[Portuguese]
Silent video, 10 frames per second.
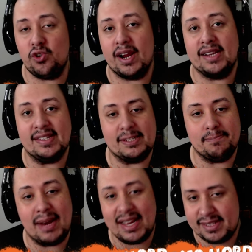com as jogadas
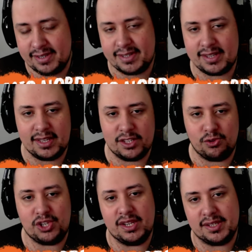mais
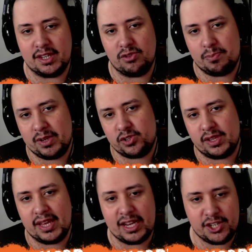insanas utilizando a
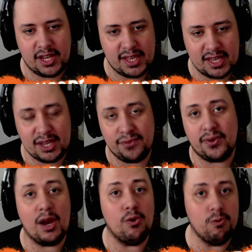personagem aí, que
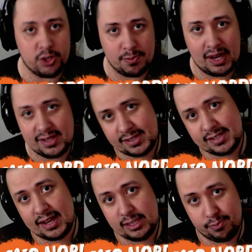foi a última
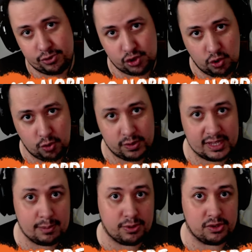lançada pro jogo,
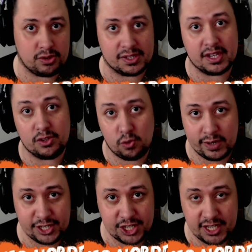né? Depois do nosso querido
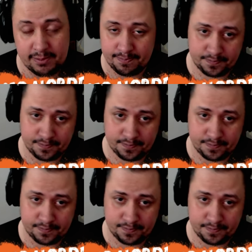Quan Chi.